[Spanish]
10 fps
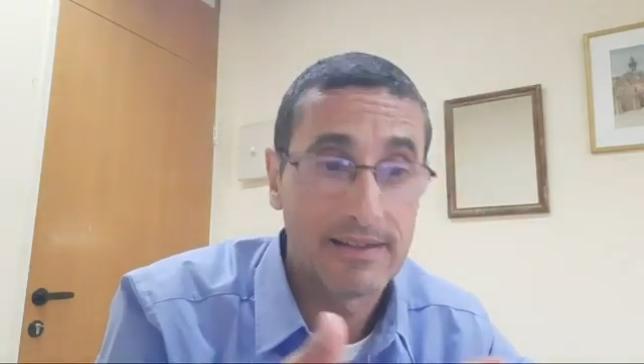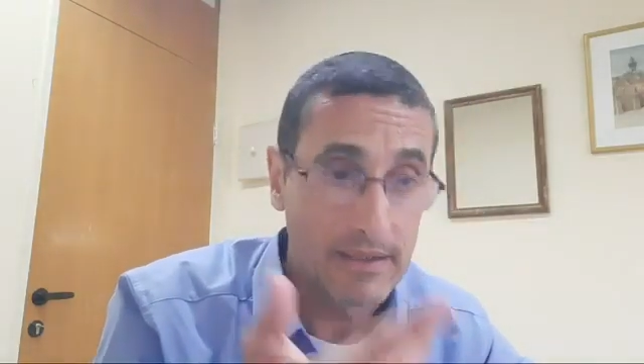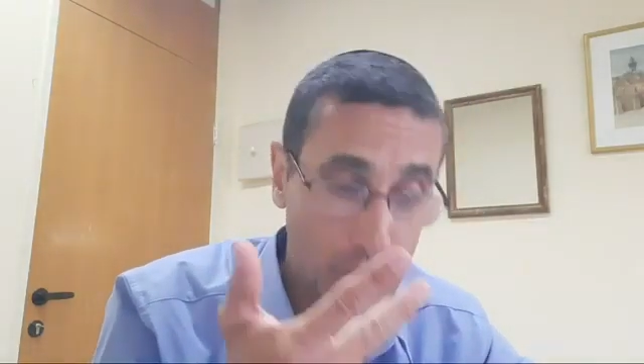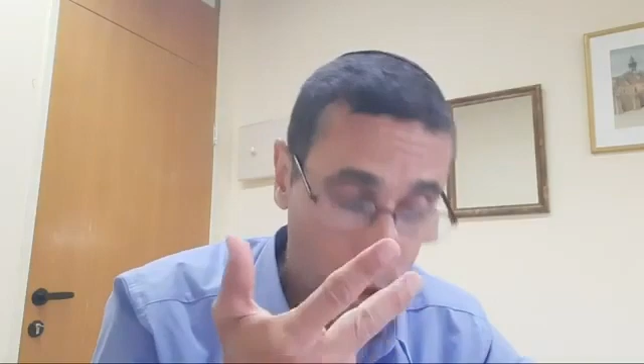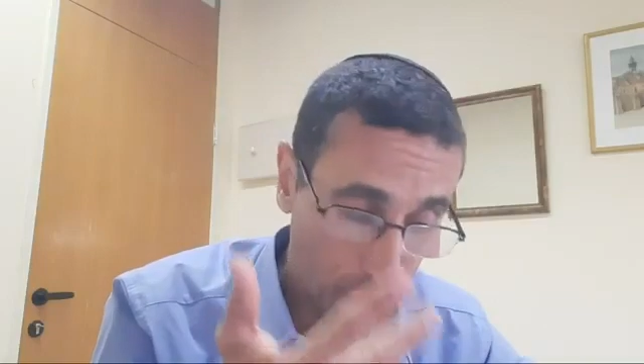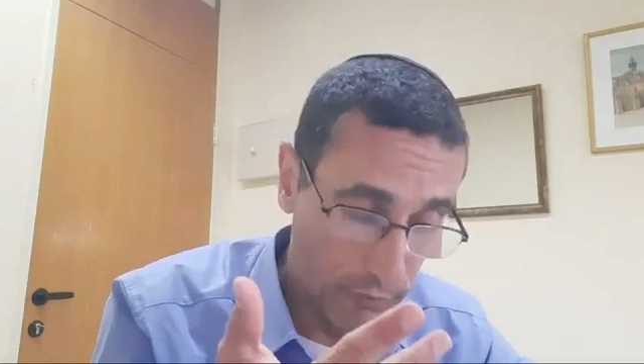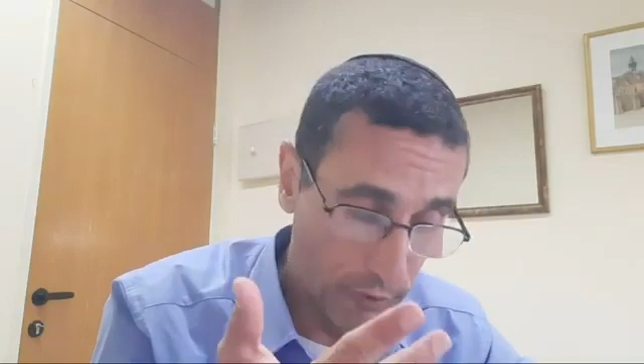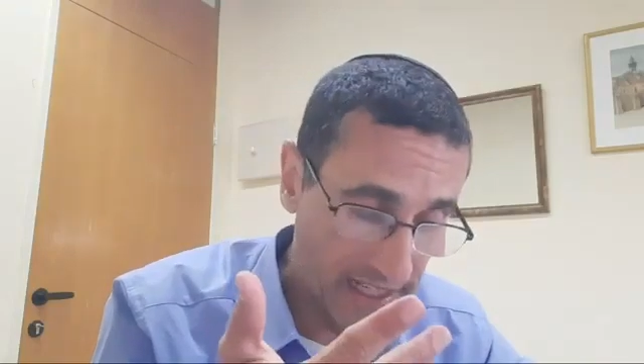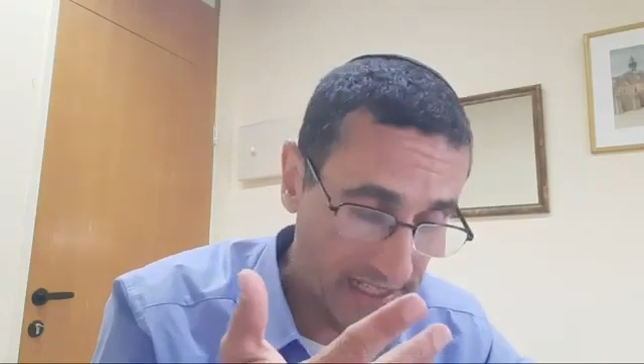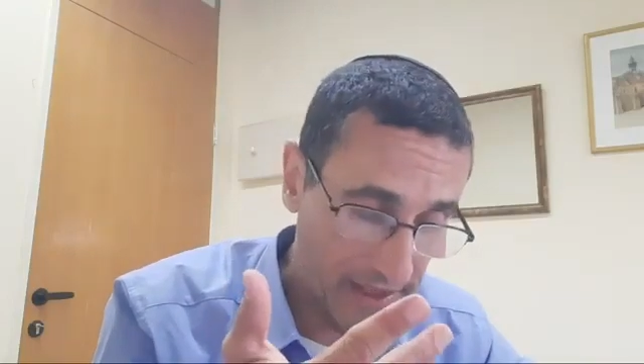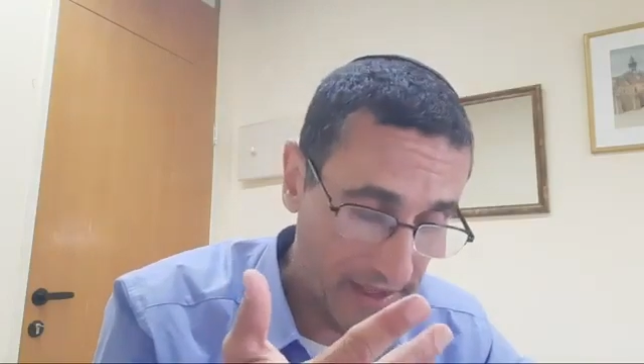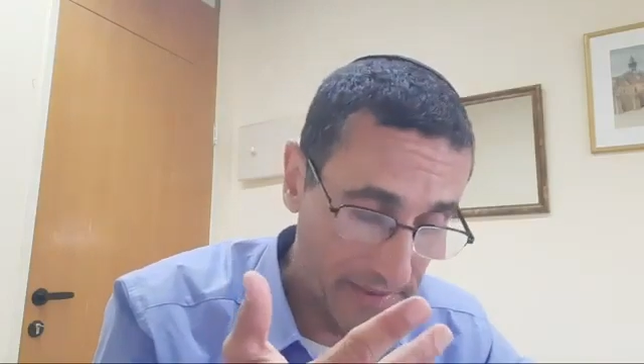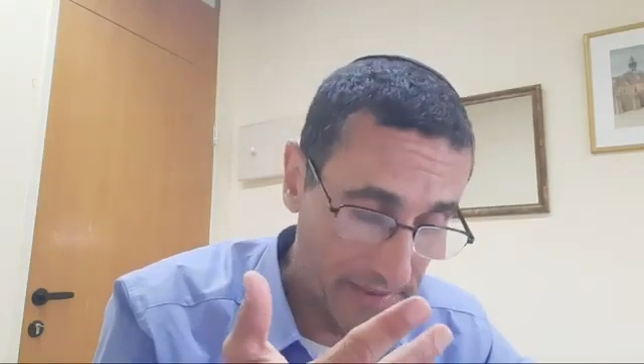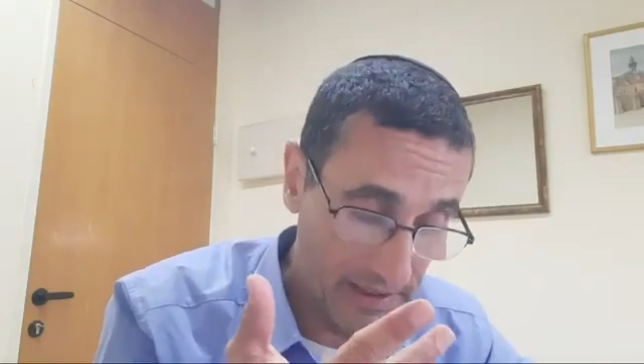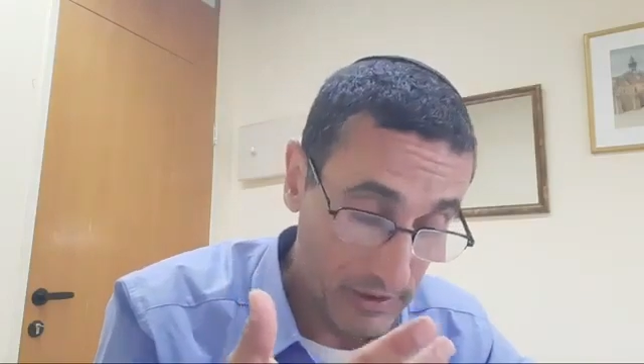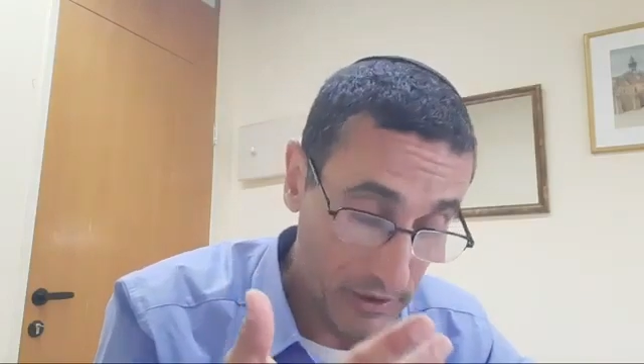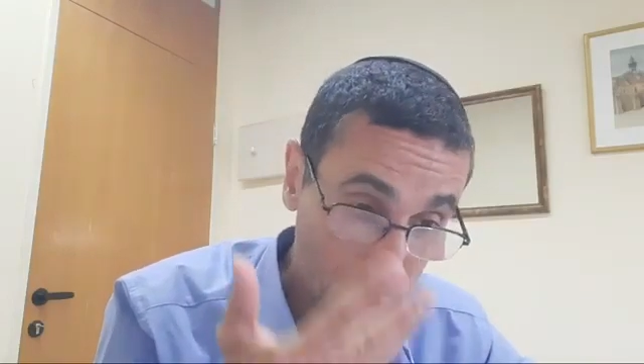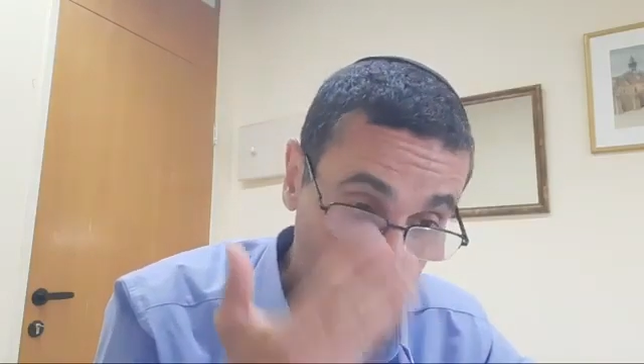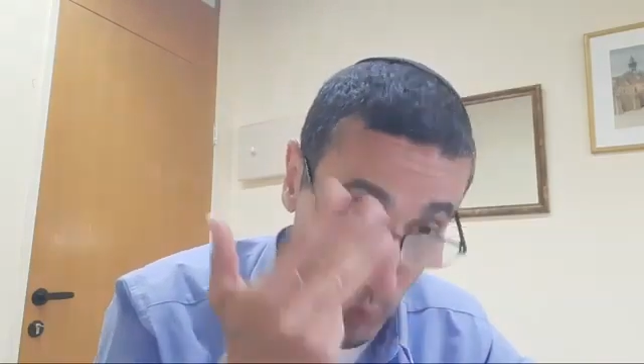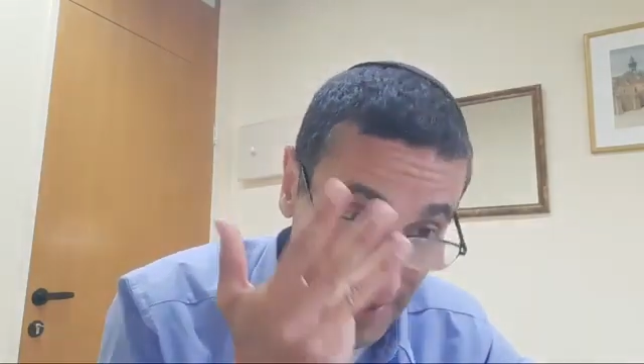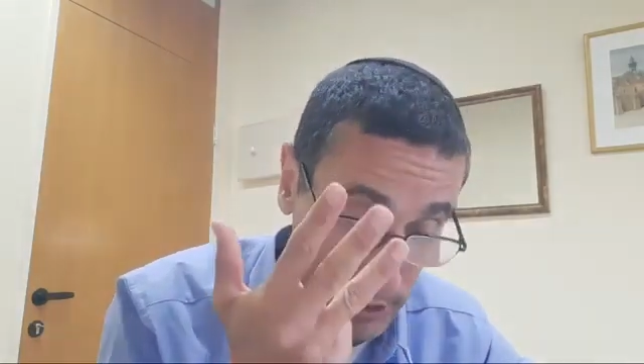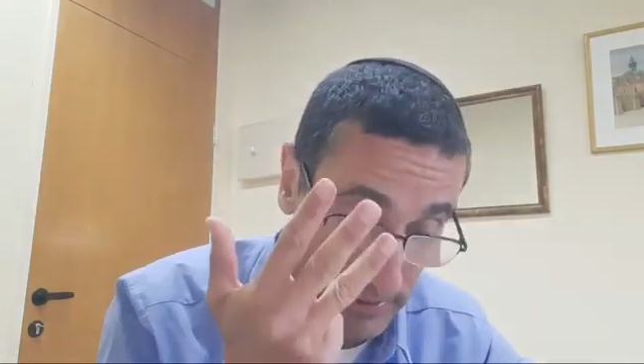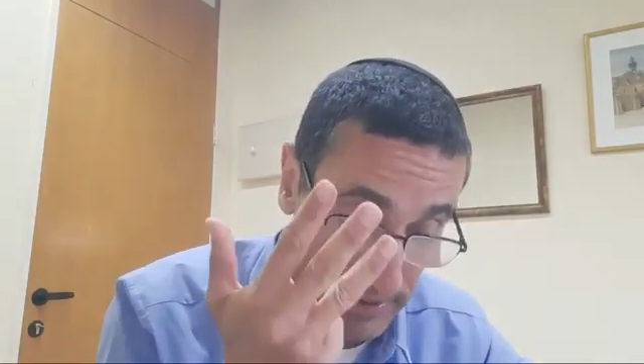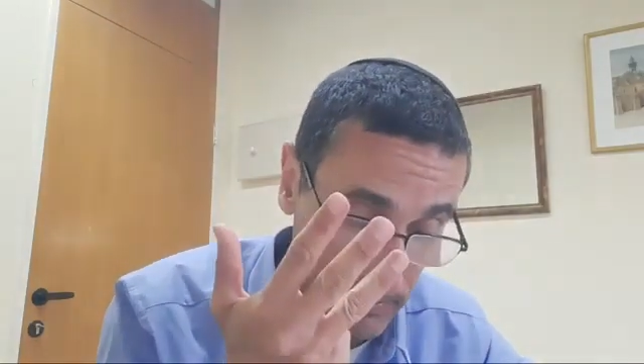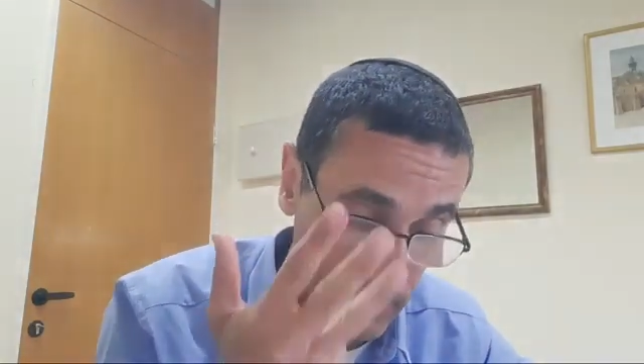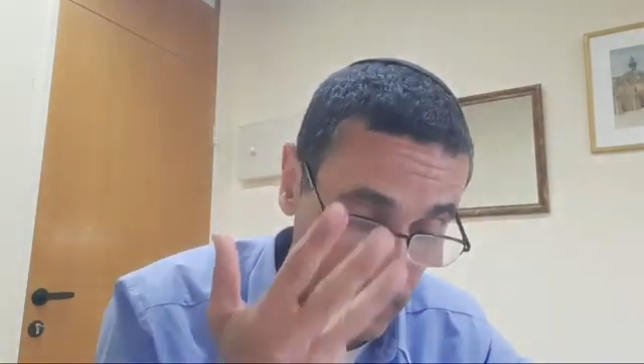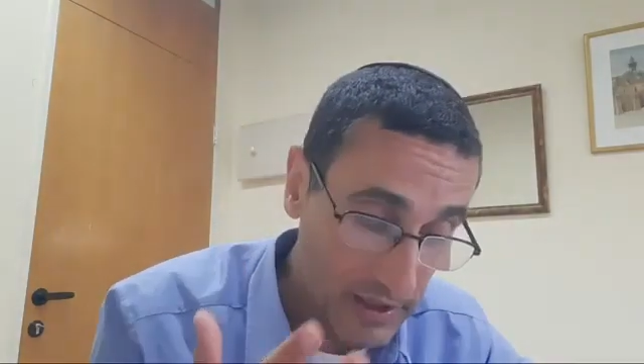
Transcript: los voy a redimir, cuarto verbo,